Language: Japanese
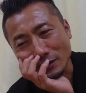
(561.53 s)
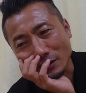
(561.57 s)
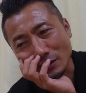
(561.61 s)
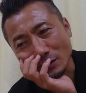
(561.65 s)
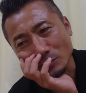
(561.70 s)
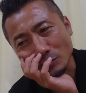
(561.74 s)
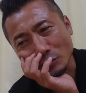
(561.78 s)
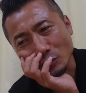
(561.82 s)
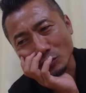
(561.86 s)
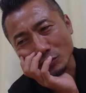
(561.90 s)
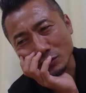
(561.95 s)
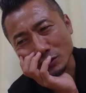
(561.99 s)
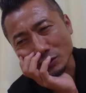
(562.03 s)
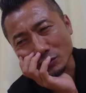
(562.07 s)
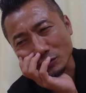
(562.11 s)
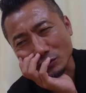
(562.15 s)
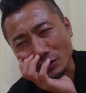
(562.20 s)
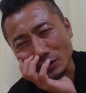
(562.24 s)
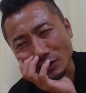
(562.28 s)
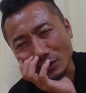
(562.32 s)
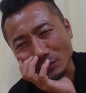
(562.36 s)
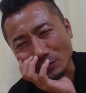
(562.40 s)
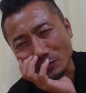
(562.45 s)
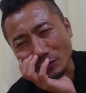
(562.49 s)
恵美子社長
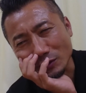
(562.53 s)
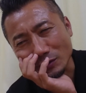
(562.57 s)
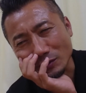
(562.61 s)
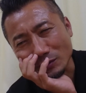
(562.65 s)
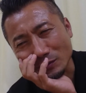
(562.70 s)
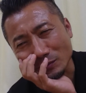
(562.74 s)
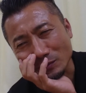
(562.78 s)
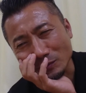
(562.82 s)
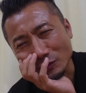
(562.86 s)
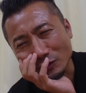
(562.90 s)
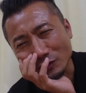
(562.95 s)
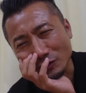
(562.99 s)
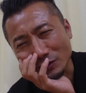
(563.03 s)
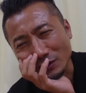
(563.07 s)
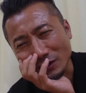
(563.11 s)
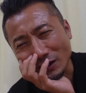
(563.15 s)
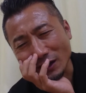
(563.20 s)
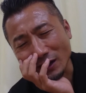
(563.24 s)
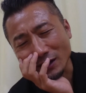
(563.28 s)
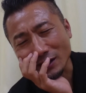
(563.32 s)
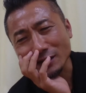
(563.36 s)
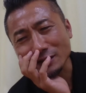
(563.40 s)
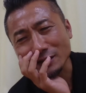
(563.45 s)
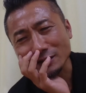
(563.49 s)
やねもうもう
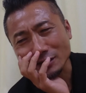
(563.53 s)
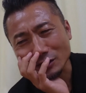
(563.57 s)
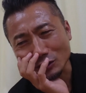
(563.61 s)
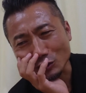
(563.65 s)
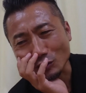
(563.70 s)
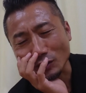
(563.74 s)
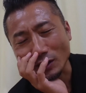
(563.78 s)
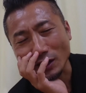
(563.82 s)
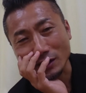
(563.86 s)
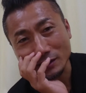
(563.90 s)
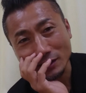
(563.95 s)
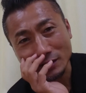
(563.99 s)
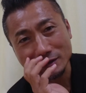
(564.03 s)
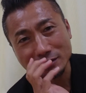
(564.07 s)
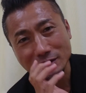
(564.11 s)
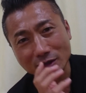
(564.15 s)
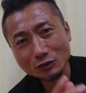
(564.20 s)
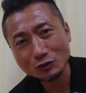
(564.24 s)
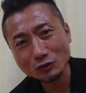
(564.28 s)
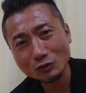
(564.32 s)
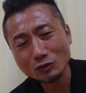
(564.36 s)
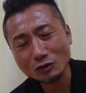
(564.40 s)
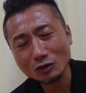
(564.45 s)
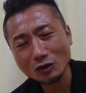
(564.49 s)
花井社長花井
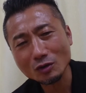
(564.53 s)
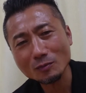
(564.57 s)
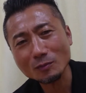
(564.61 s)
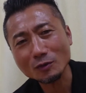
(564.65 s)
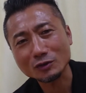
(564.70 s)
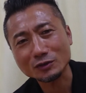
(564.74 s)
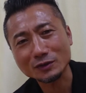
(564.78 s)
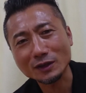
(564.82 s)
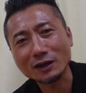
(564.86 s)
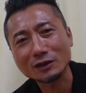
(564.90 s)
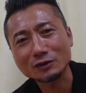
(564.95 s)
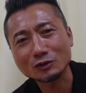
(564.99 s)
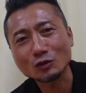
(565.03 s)
社長のとこもなん